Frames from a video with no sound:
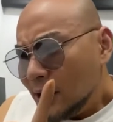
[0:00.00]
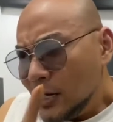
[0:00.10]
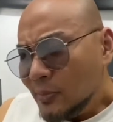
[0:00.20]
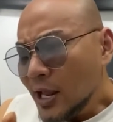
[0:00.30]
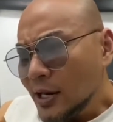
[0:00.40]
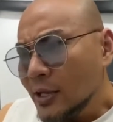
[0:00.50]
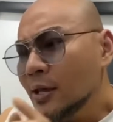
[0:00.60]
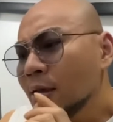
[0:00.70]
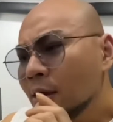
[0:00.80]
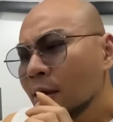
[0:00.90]
ini menarik
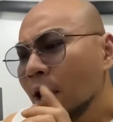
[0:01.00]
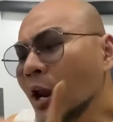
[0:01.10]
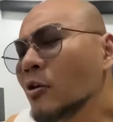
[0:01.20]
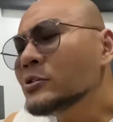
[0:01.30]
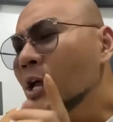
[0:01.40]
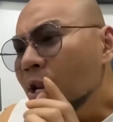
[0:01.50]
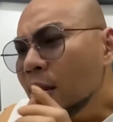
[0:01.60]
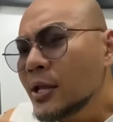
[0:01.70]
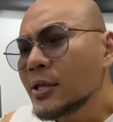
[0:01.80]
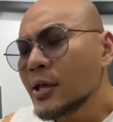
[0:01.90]
kalau
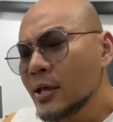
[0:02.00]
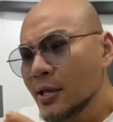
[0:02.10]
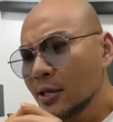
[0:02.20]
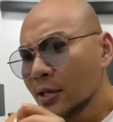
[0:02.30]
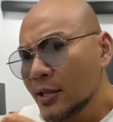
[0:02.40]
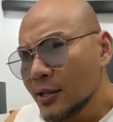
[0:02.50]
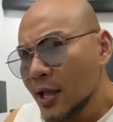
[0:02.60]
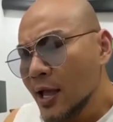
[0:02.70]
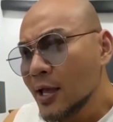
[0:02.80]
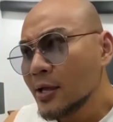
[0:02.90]
seandainya
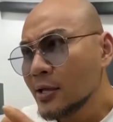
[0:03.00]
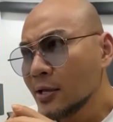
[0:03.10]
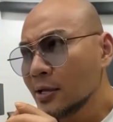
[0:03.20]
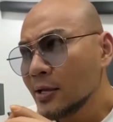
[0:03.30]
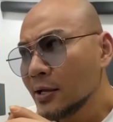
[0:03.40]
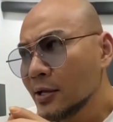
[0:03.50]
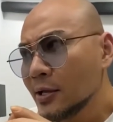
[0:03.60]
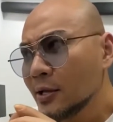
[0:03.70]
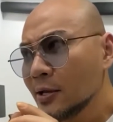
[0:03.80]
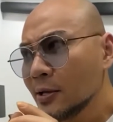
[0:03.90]
kita
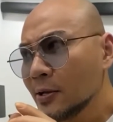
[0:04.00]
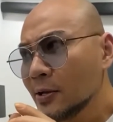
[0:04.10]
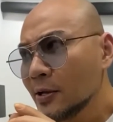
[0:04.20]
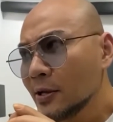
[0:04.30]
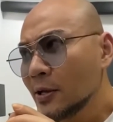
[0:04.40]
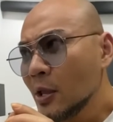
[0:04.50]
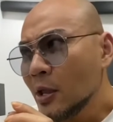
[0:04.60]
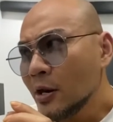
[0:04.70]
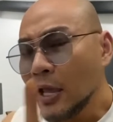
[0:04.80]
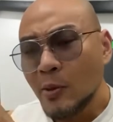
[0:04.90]
uh,
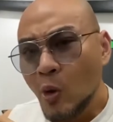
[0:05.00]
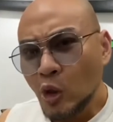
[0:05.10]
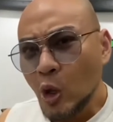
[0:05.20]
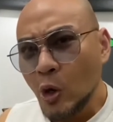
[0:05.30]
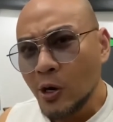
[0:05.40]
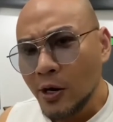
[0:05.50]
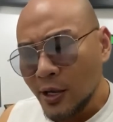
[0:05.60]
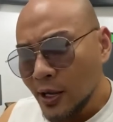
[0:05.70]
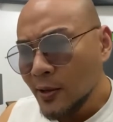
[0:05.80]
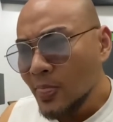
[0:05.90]
naik motor
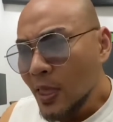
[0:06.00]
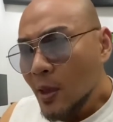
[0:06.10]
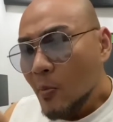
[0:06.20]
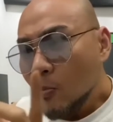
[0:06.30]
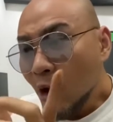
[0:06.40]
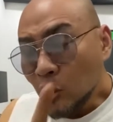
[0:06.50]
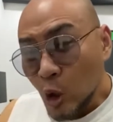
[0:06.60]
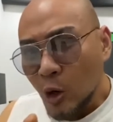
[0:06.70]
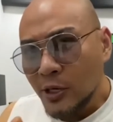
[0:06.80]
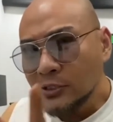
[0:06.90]
ya
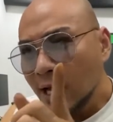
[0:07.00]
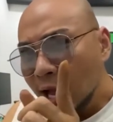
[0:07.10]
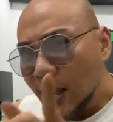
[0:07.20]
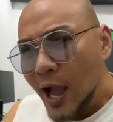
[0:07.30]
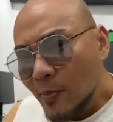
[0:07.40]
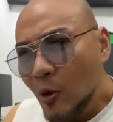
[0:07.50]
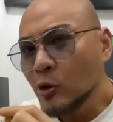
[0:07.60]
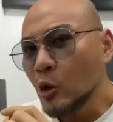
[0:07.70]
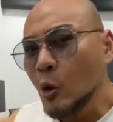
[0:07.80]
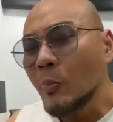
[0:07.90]
motor kecelakaan
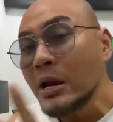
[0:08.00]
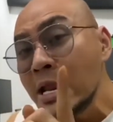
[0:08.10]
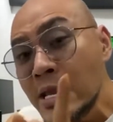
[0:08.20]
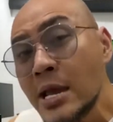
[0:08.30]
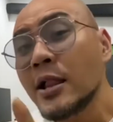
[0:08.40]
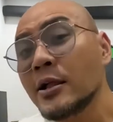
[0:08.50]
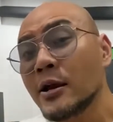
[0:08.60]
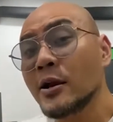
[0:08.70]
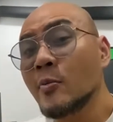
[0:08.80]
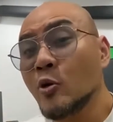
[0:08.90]
motor meninggal
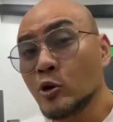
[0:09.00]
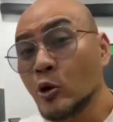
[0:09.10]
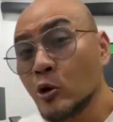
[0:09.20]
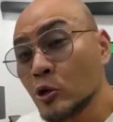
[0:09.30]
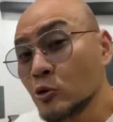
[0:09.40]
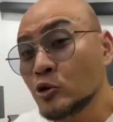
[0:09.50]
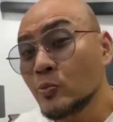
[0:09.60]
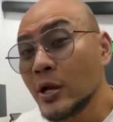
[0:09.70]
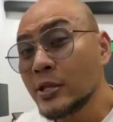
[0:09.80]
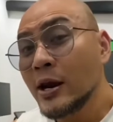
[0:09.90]
karena motor itu
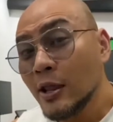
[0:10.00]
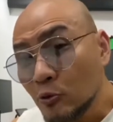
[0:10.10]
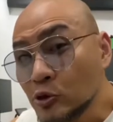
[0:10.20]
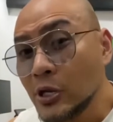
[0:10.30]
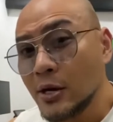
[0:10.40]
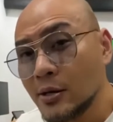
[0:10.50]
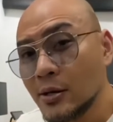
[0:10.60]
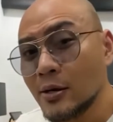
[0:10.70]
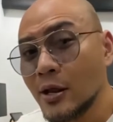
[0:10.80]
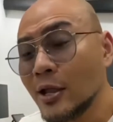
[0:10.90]
jumlahnya ratusan
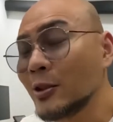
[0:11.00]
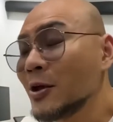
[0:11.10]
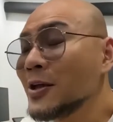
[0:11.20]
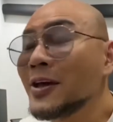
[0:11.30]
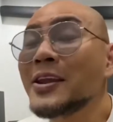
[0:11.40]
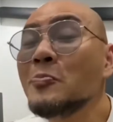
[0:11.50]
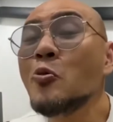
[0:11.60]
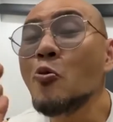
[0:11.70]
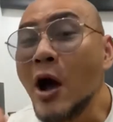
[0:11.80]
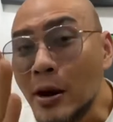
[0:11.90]
atau
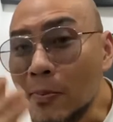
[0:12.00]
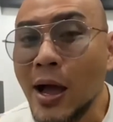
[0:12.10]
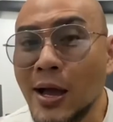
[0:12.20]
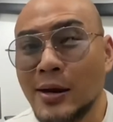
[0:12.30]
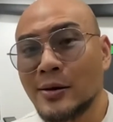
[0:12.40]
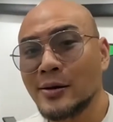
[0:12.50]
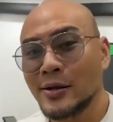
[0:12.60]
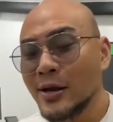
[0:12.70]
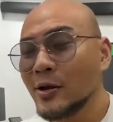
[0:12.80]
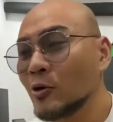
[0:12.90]
ribuan bahkan
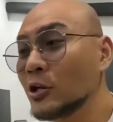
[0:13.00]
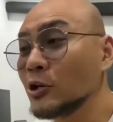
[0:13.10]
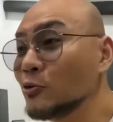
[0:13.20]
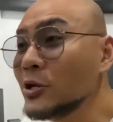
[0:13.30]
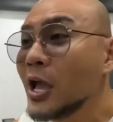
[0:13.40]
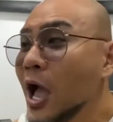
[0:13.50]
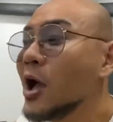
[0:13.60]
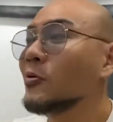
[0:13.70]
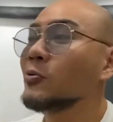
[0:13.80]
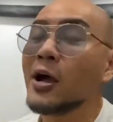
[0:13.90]
ya kalau di
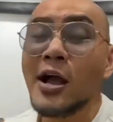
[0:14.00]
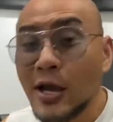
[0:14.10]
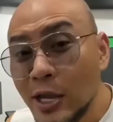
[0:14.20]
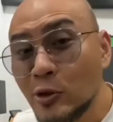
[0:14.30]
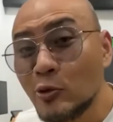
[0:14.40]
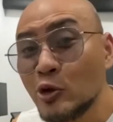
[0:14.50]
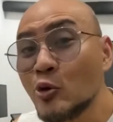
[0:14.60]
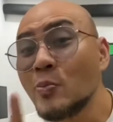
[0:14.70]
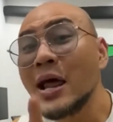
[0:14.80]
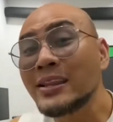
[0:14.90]
dunia udah nggak kehitung
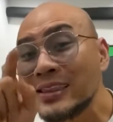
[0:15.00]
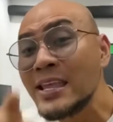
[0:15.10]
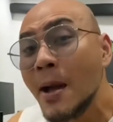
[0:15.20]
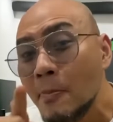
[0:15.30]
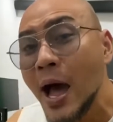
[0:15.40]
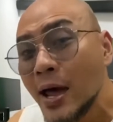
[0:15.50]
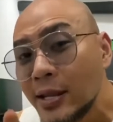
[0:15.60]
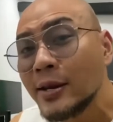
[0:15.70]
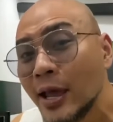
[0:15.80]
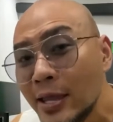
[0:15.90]
jumlah tiap
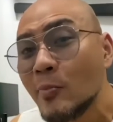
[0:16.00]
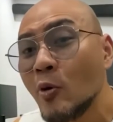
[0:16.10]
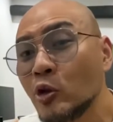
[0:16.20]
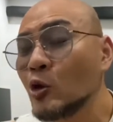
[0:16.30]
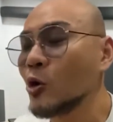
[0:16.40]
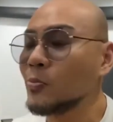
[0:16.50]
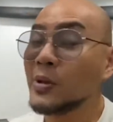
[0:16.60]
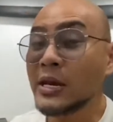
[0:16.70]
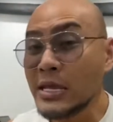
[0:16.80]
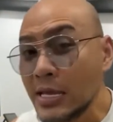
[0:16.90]
hari naik motor
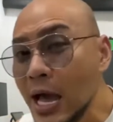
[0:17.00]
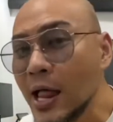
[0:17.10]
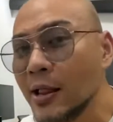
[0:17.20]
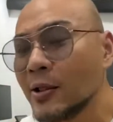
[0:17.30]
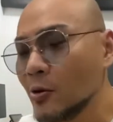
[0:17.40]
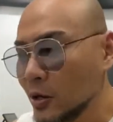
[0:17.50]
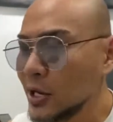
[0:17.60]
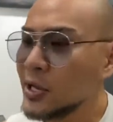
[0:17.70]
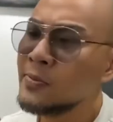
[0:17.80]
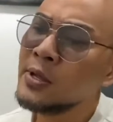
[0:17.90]
meninggal oke
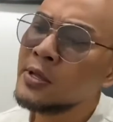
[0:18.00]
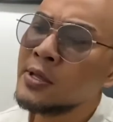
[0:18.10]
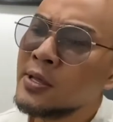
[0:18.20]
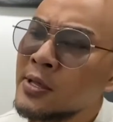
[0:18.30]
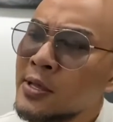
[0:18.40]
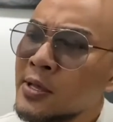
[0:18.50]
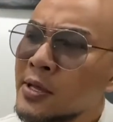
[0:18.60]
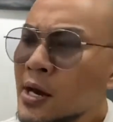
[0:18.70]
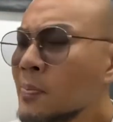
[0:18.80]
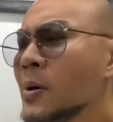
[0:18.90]
okay?
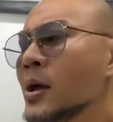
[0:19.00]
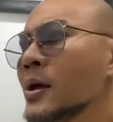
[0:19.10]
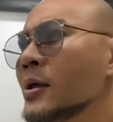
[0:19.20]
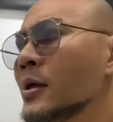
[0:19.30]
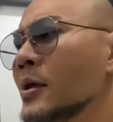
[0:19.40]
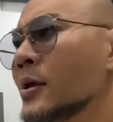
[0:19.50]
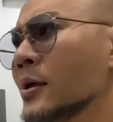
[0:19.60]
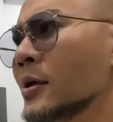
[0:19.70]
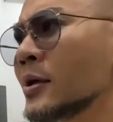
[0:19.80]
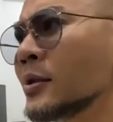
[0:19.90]
kenapa
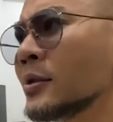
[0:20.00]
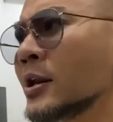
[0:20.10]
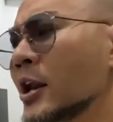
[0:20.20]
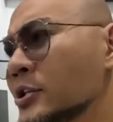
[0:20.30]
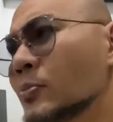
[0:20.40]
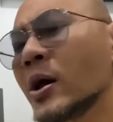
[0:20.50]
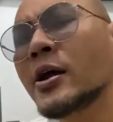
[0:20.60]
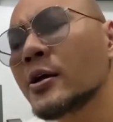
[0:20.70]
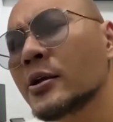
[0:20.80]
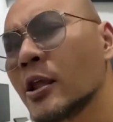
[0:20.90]
tidak
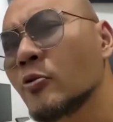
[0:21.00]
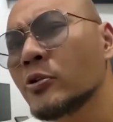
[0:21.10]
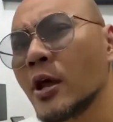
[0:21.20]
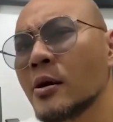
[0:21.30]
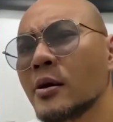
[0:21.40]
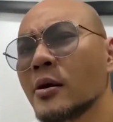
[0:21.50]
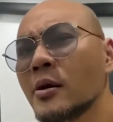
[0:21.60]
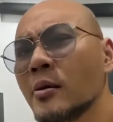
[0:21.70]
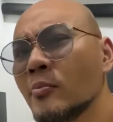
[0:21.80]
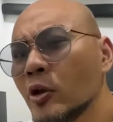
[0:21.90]
disebarkan ketakutan
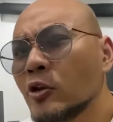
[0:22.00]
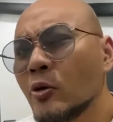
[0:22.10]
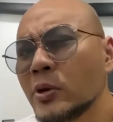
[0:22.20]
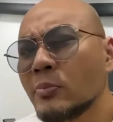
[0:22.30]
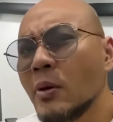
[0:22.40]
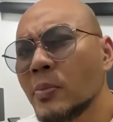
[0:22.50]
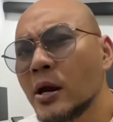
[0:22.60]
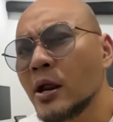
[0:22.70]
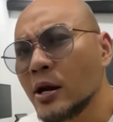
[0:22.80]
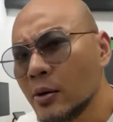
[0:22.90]
motor
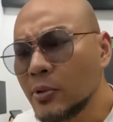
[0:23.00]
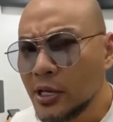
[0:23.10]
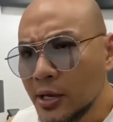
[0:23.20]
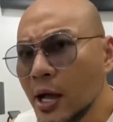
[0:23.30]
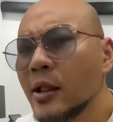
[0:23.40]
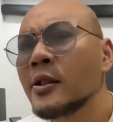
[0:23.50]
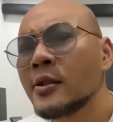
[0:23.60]
menyebabkan Anda meninggal.